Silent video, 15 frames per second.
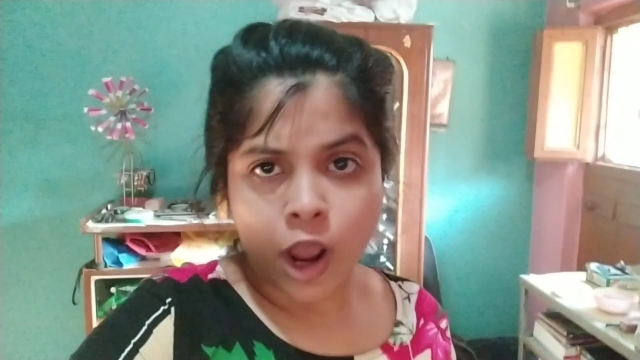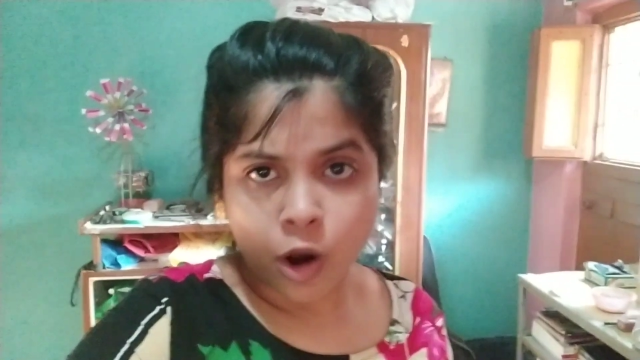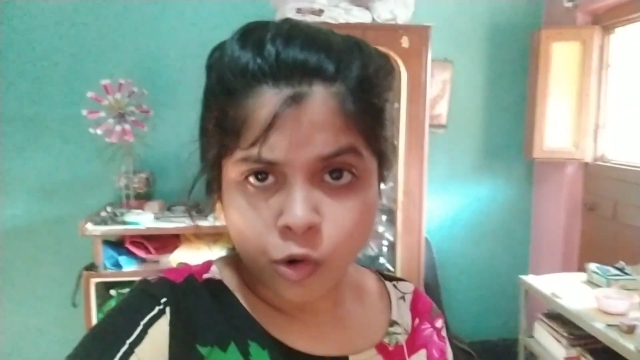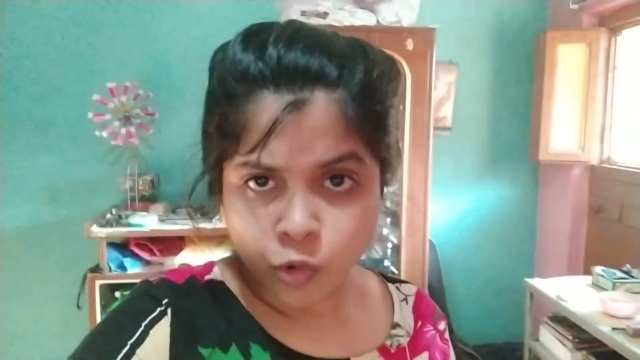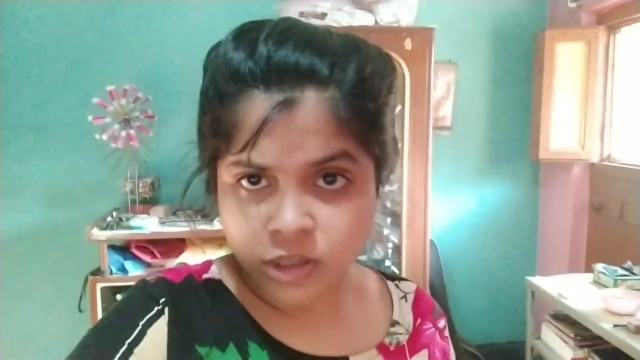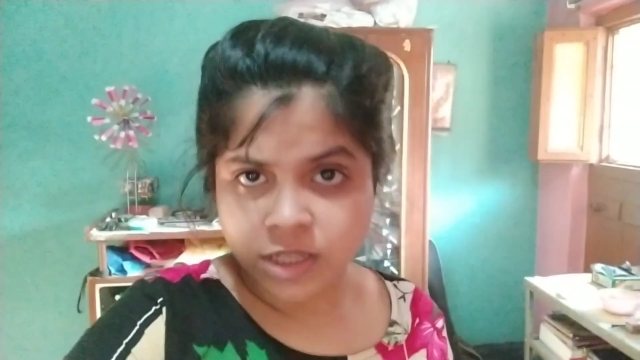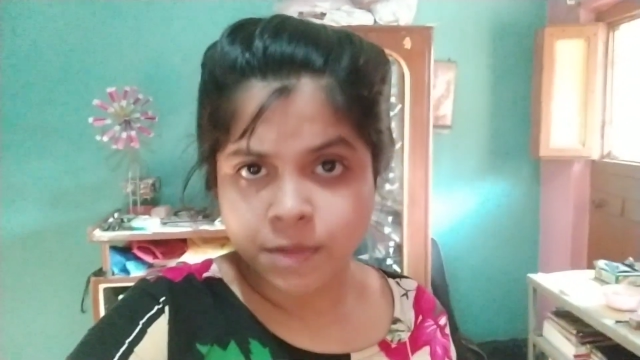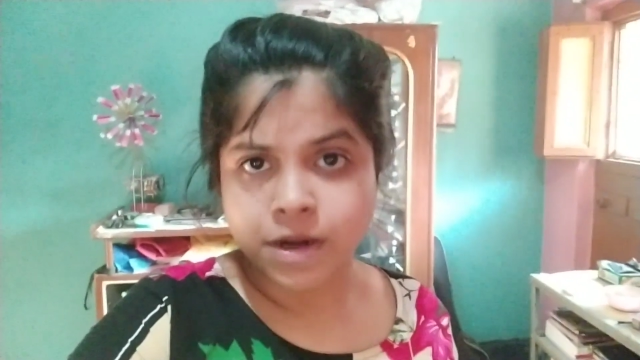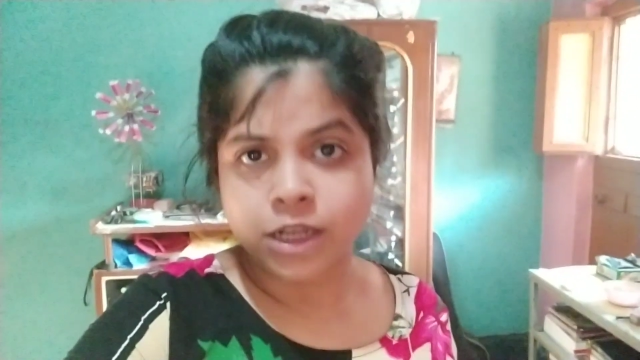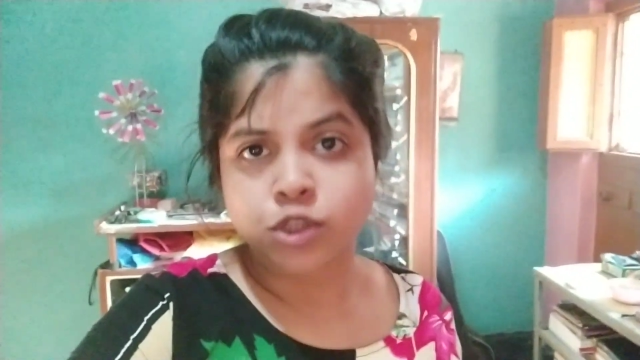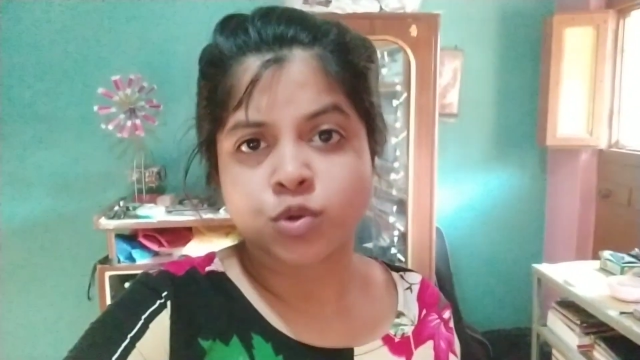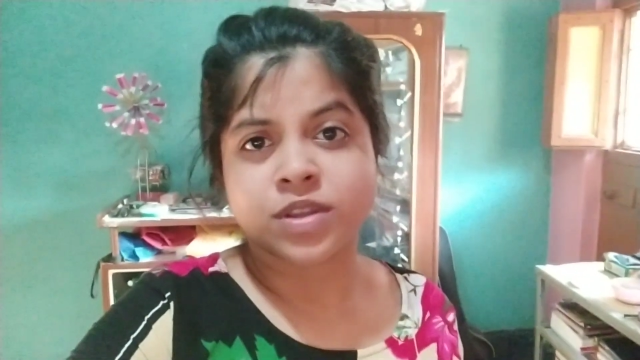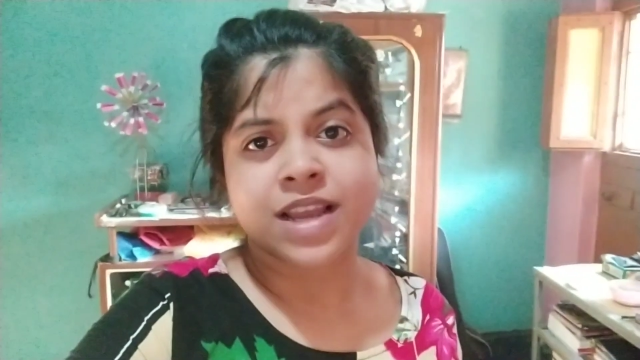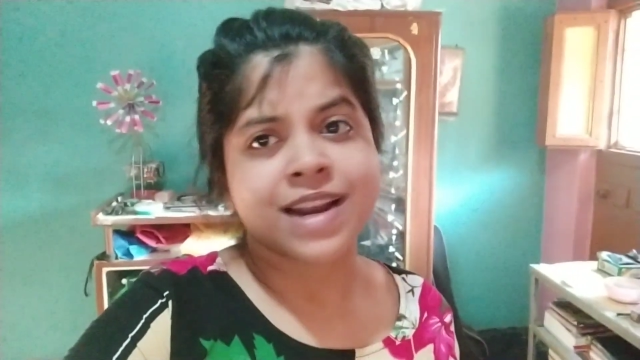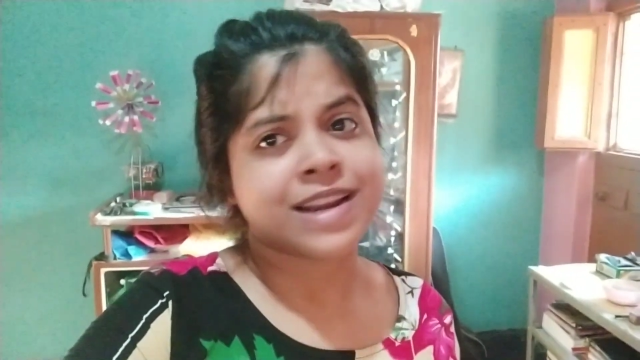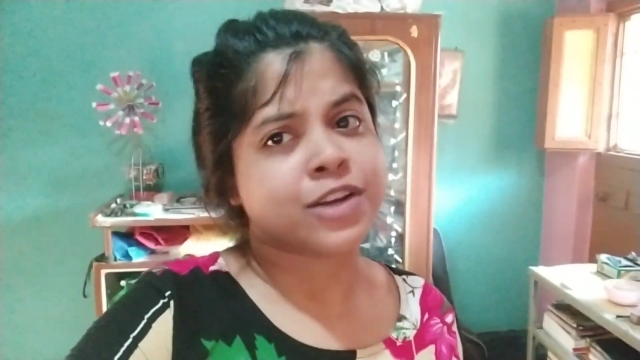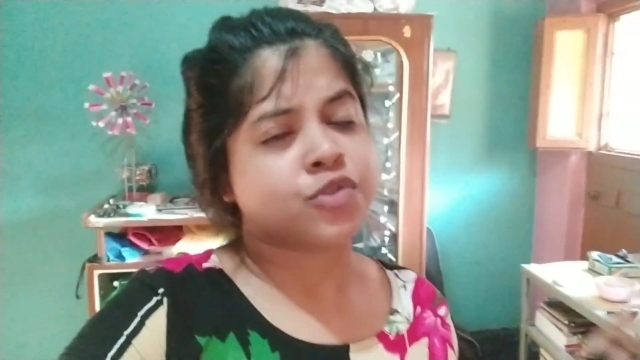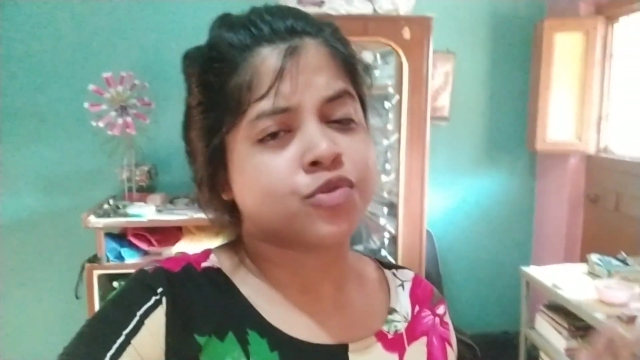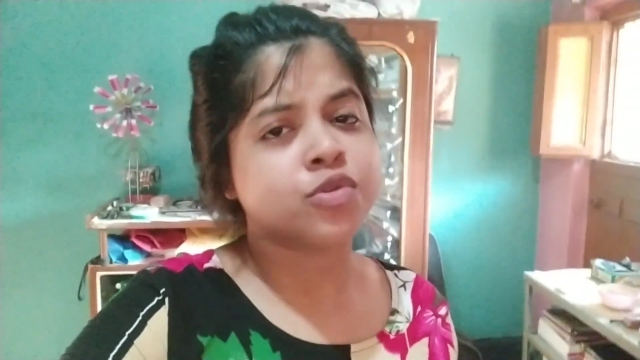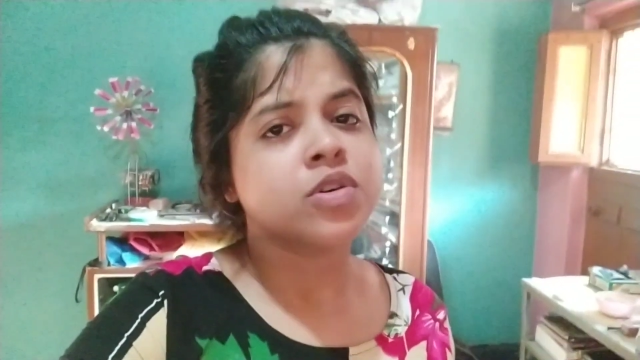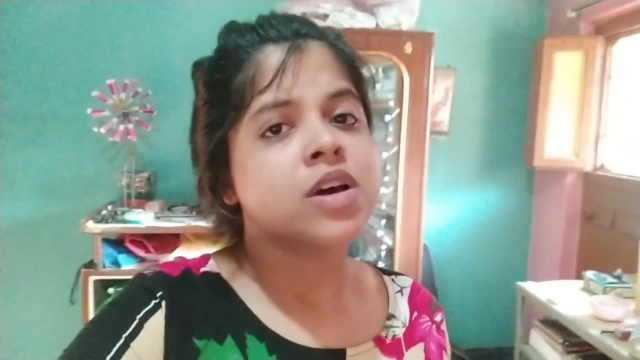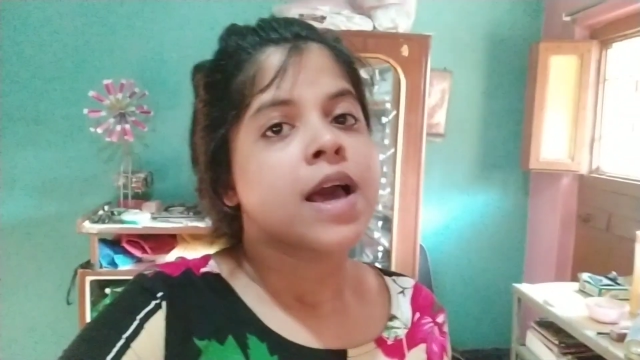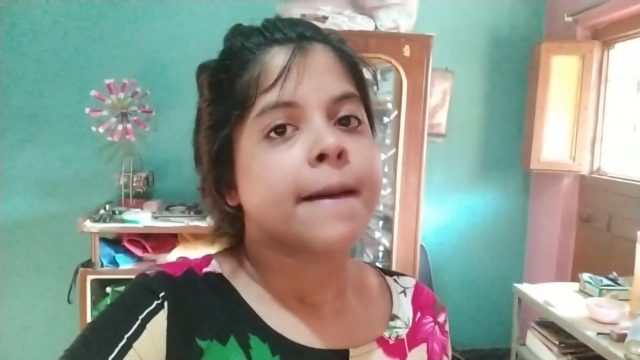নাও করতে পারি যদি আর একটু